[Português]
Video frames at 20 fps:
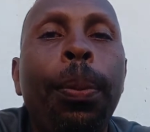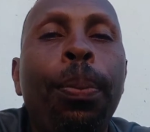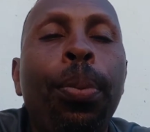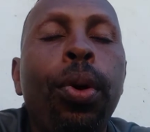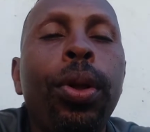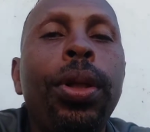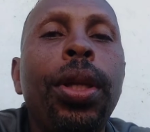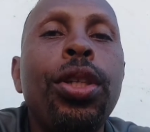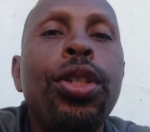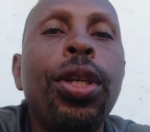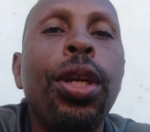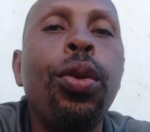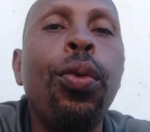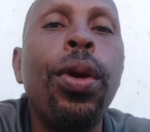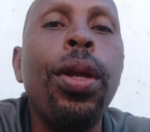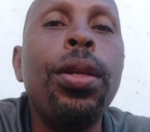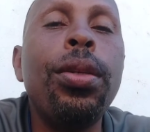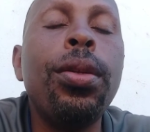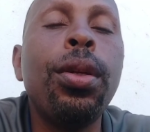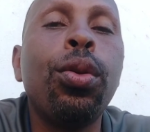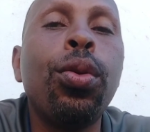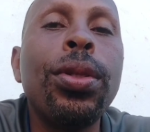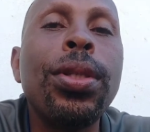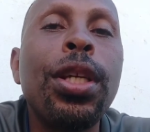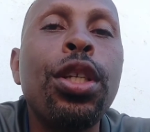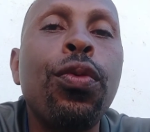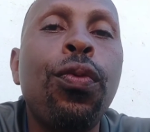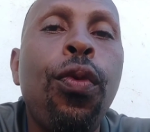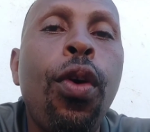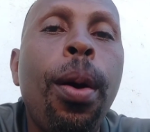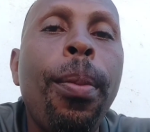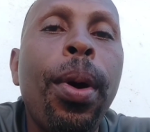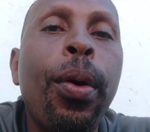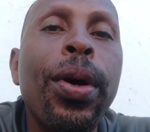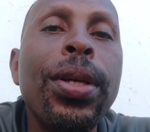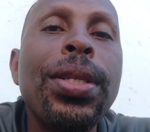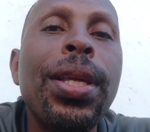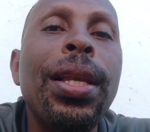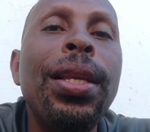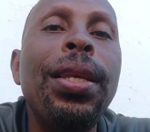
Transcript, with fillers: protegendo ele de todas as formas com essa